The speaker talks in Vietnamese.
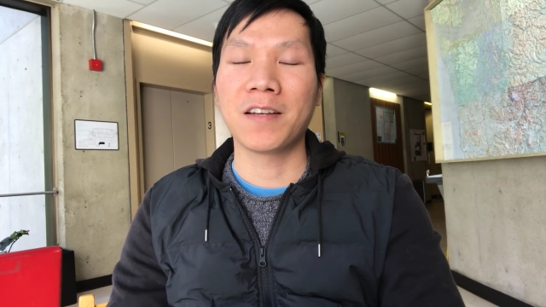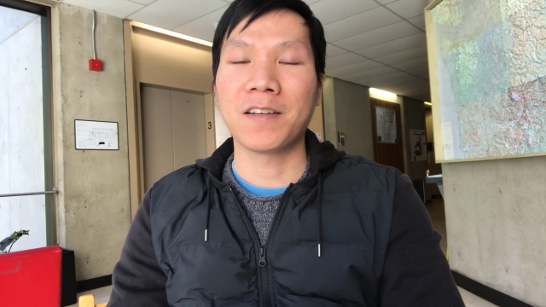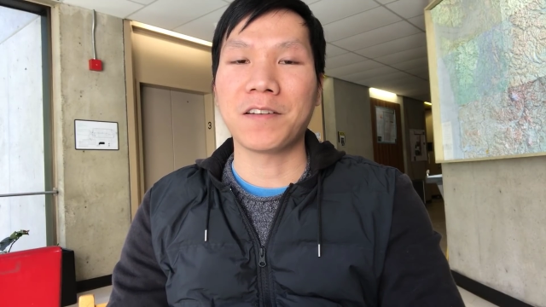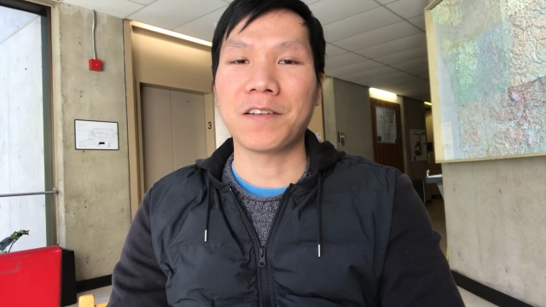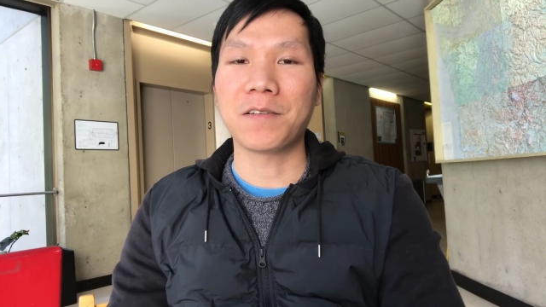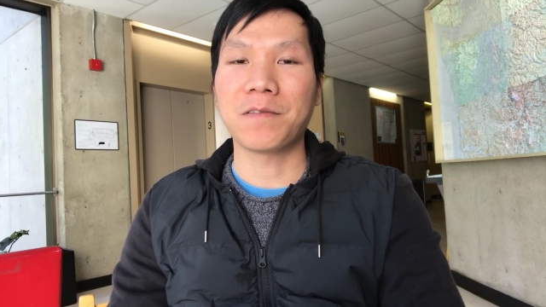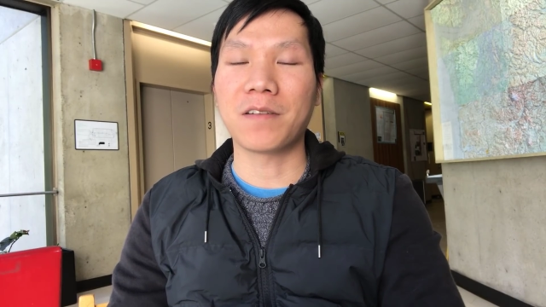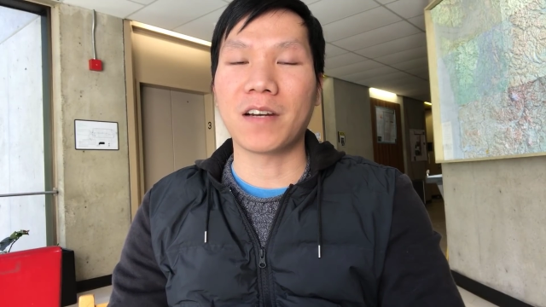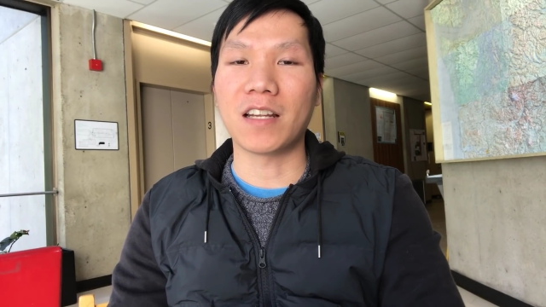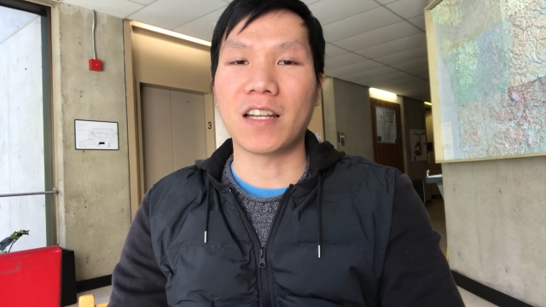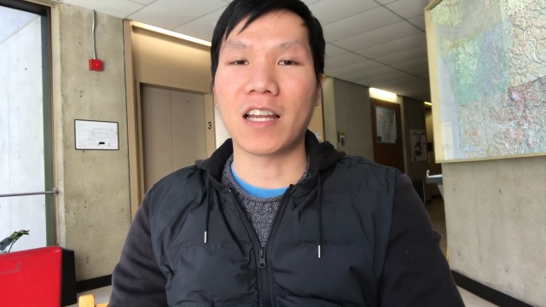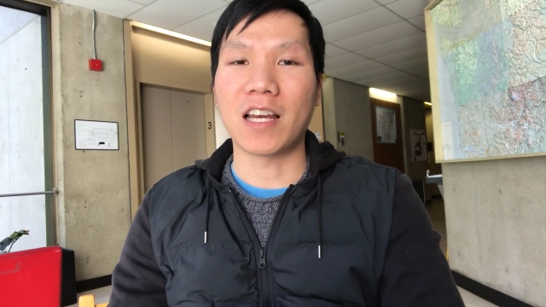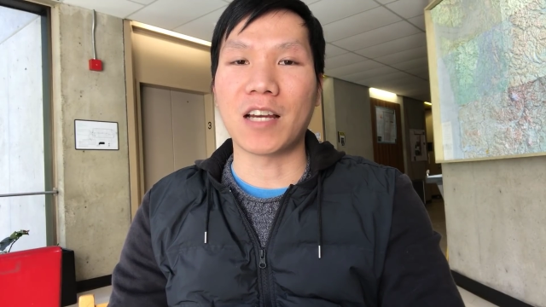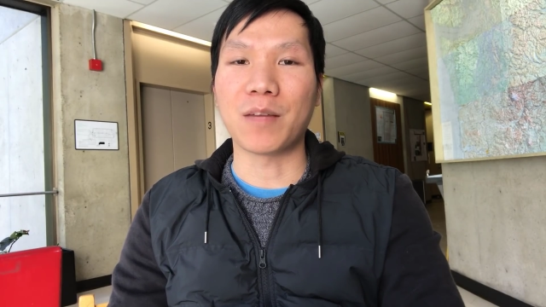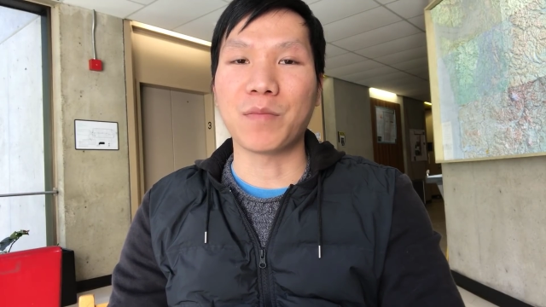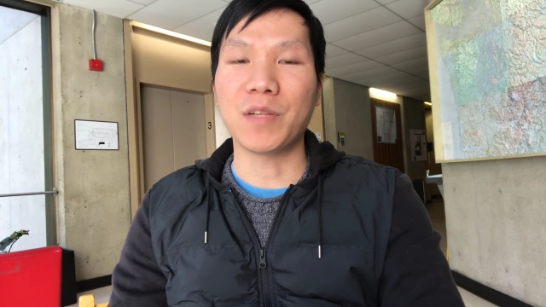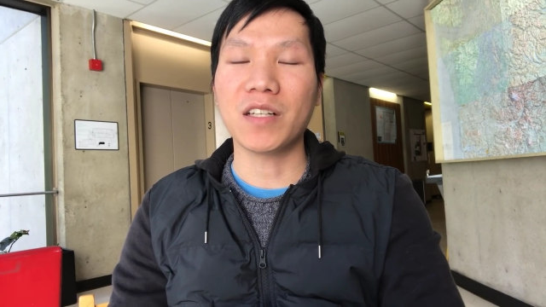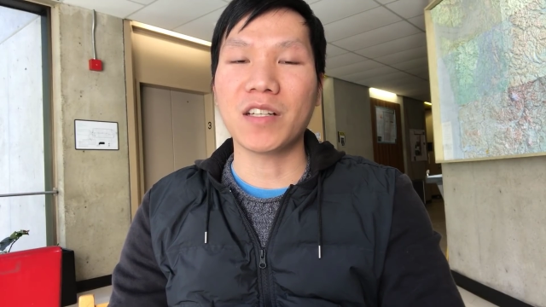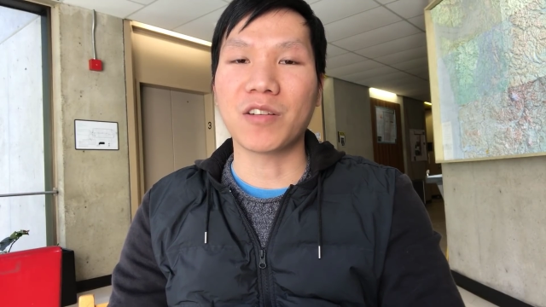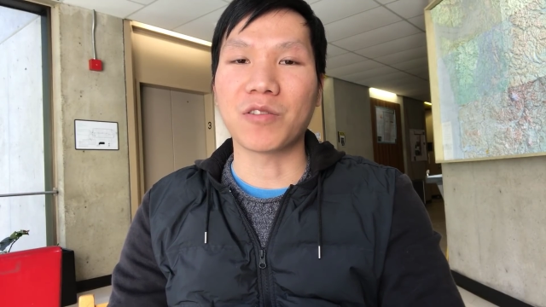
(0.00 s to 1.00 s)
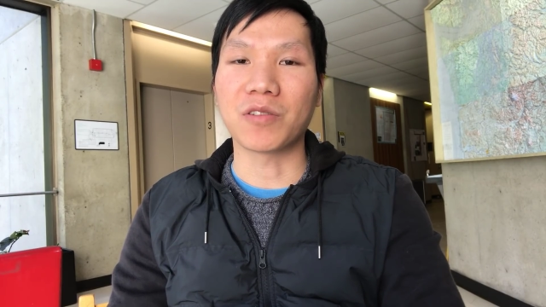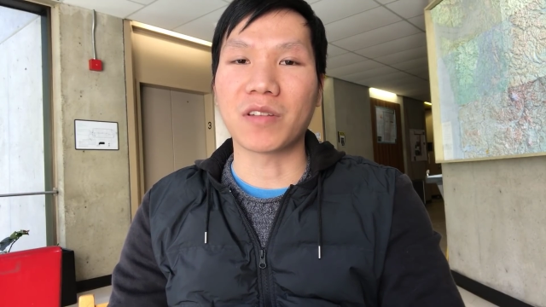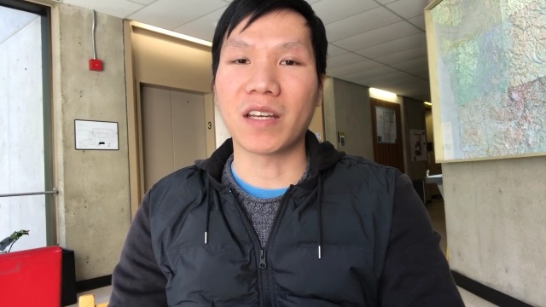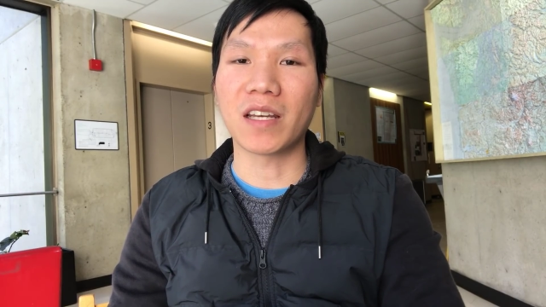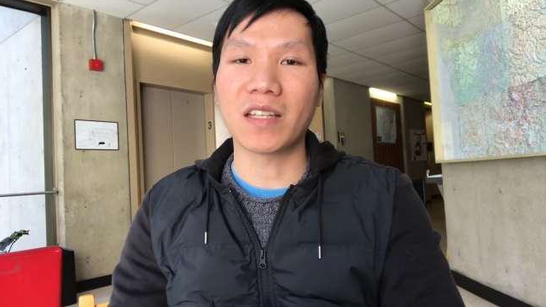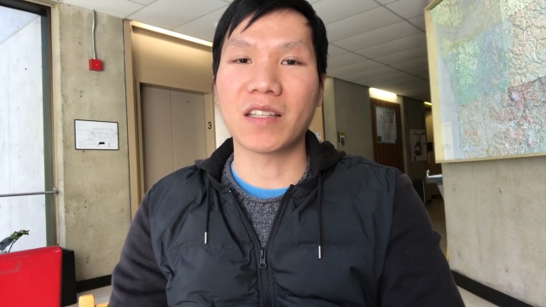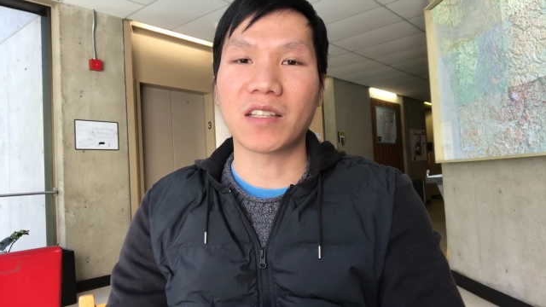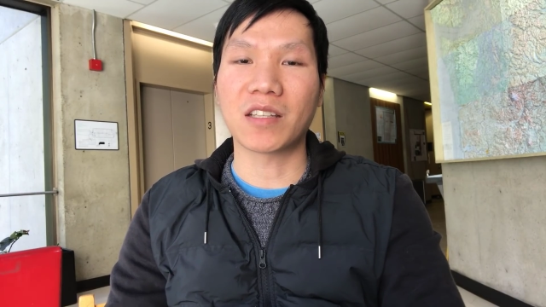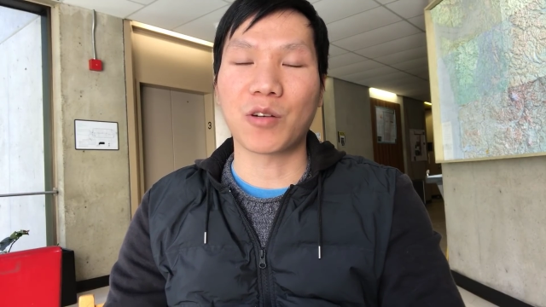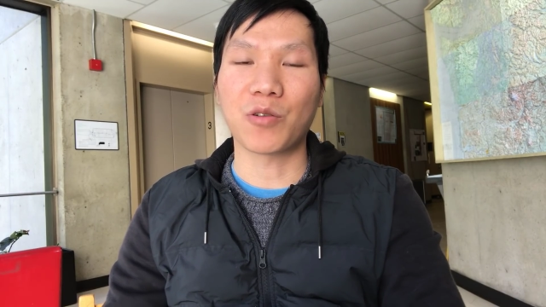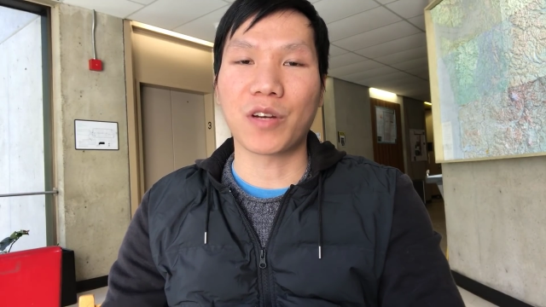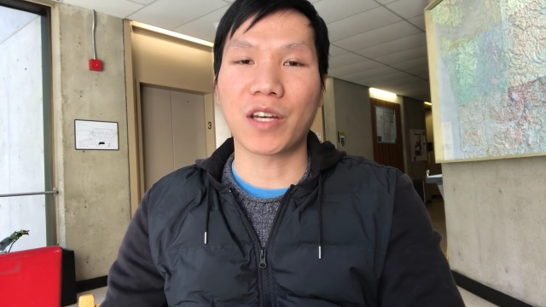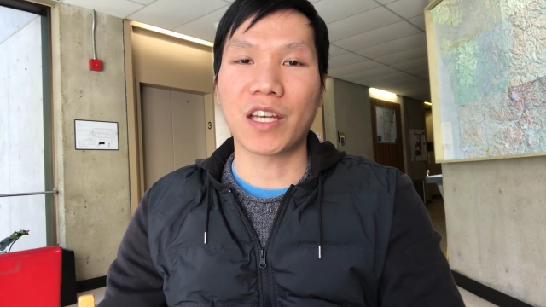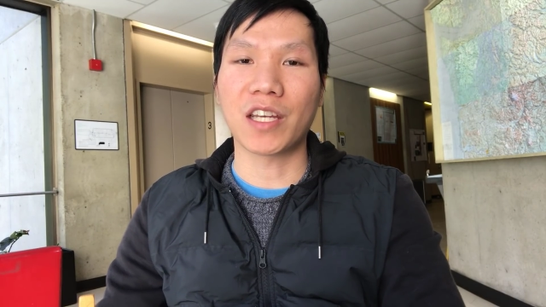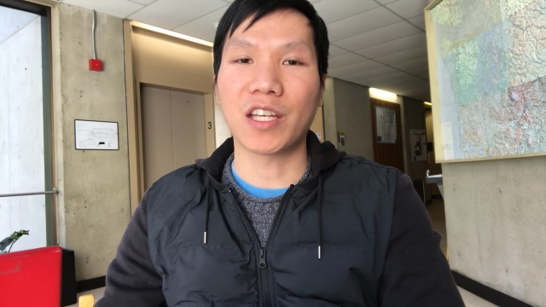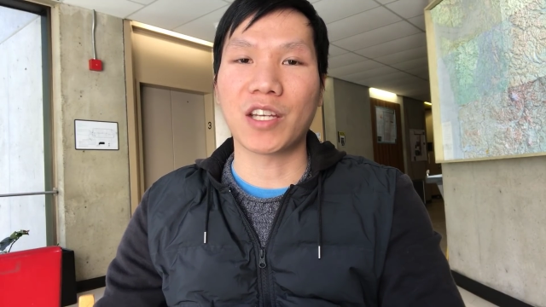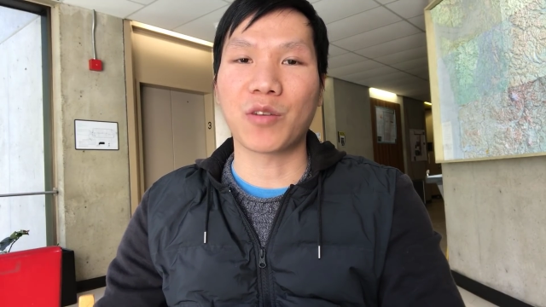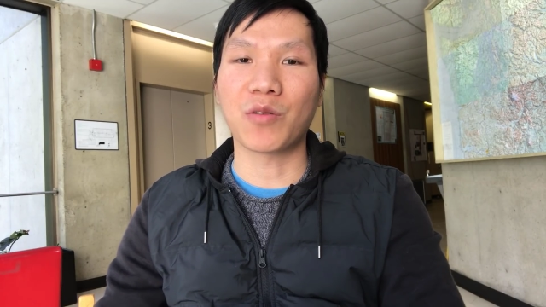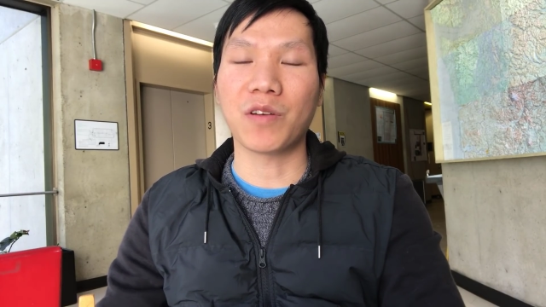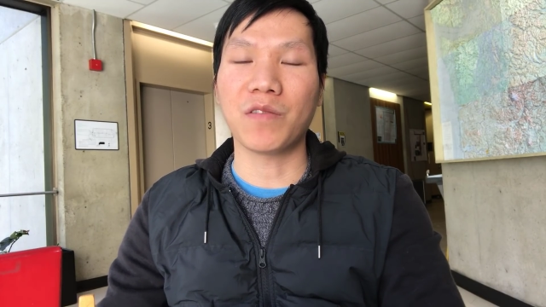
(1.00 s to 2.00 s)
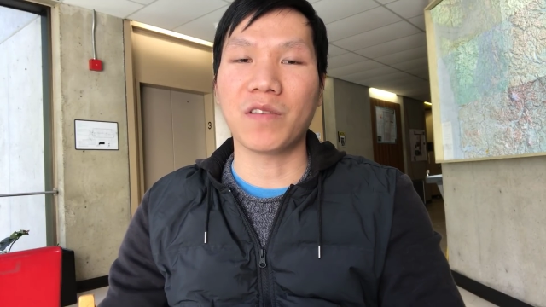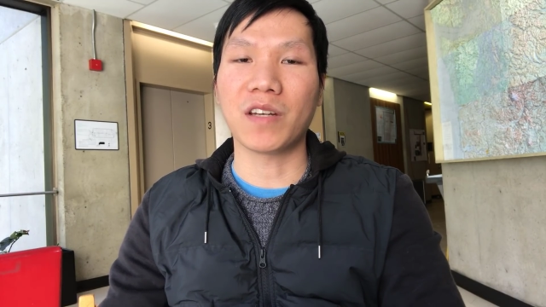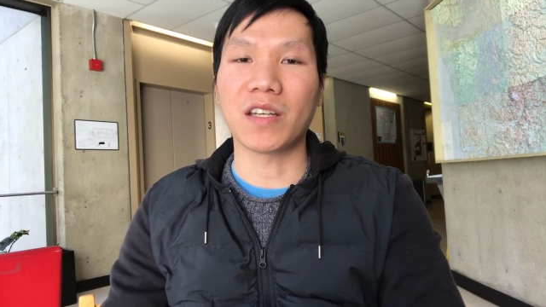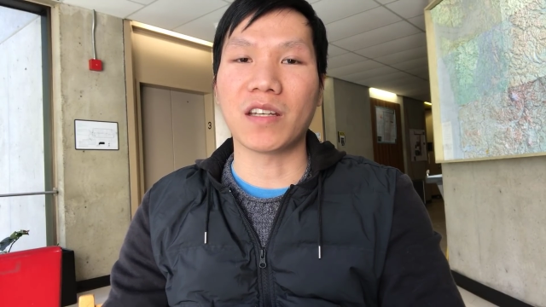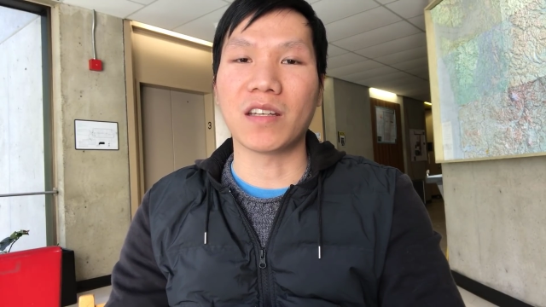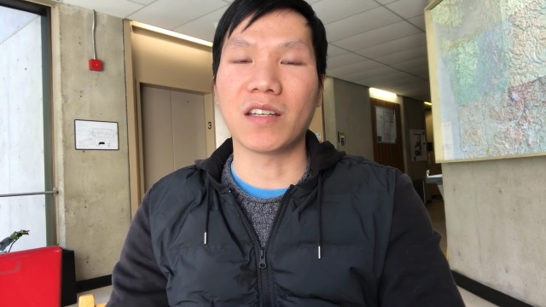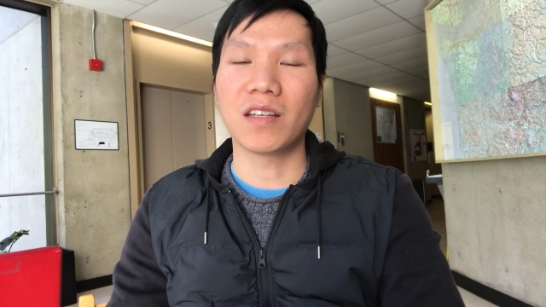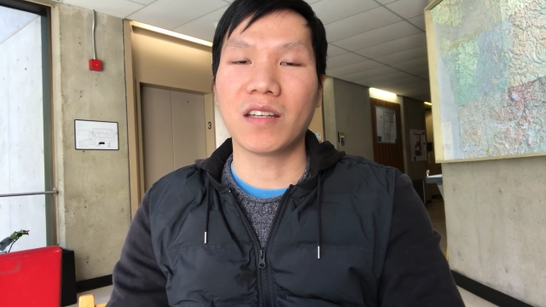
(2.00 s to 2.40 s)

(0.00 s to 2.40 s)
Như vậy là bước đầu tiên, sau khi quý vị